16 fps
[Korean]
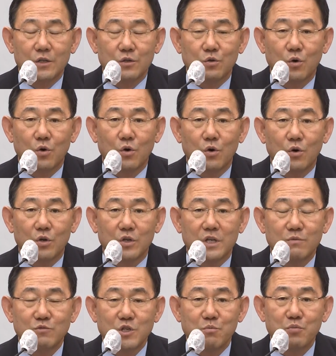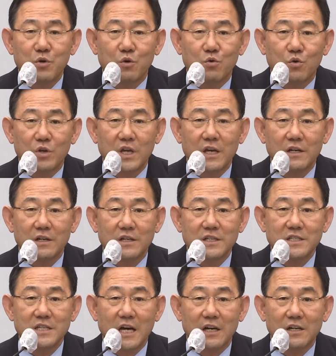또 김진표
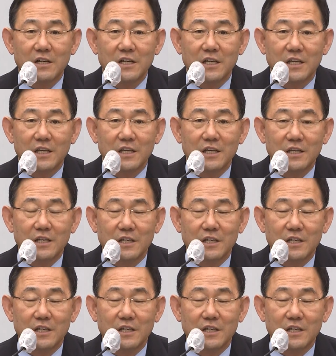국회의장의